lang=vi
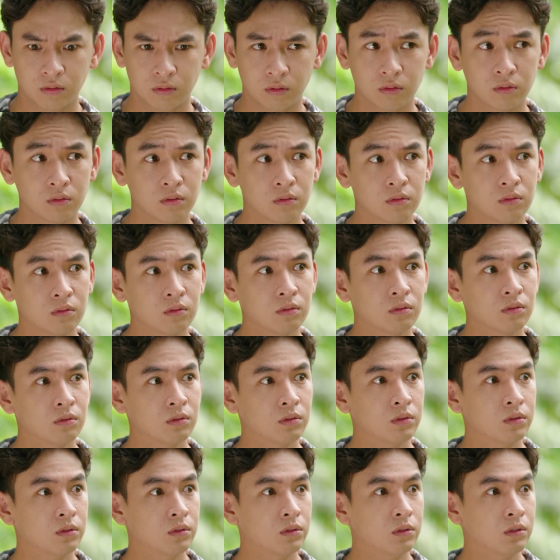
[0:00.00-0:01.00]
Ừ
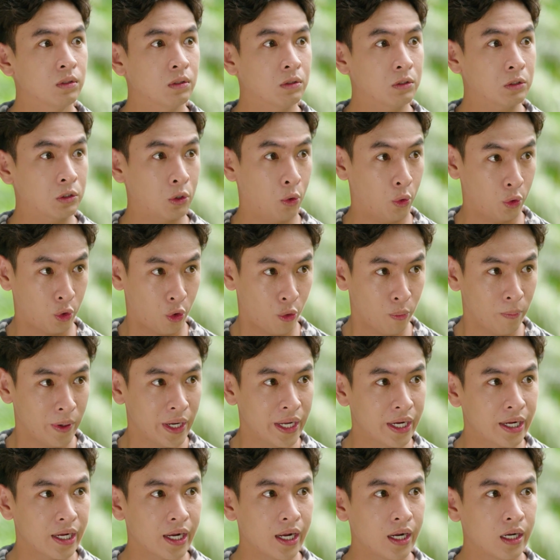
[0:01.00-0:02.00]
Tôi cũng
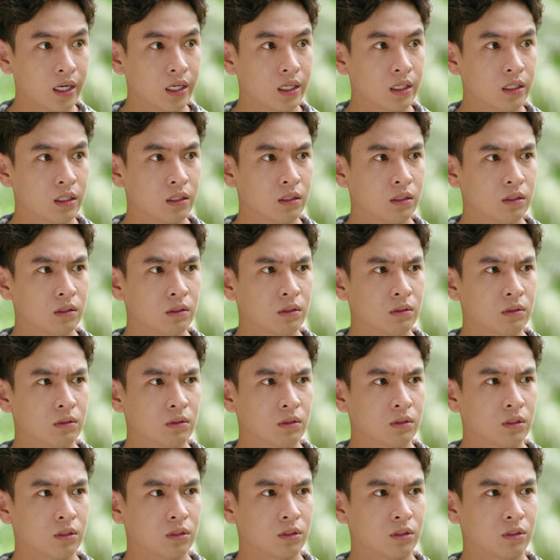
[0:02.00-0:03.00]
biết à
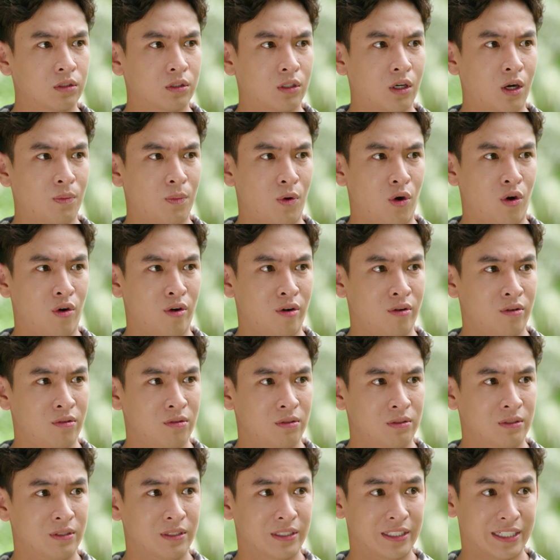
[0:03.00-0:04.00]
Coi bộ
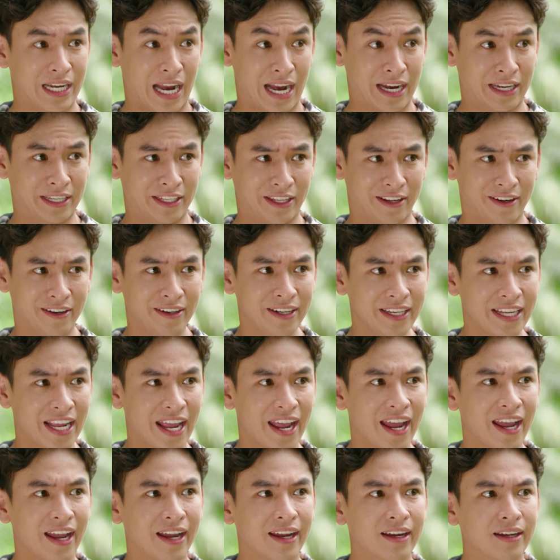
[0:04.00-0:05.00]
Căng dữ
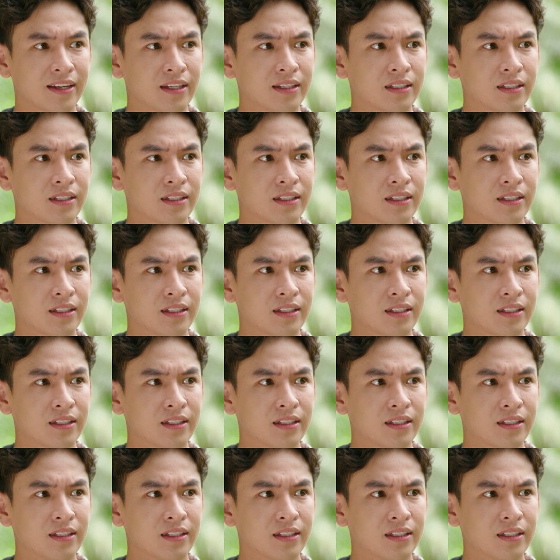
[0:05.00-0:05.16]
nha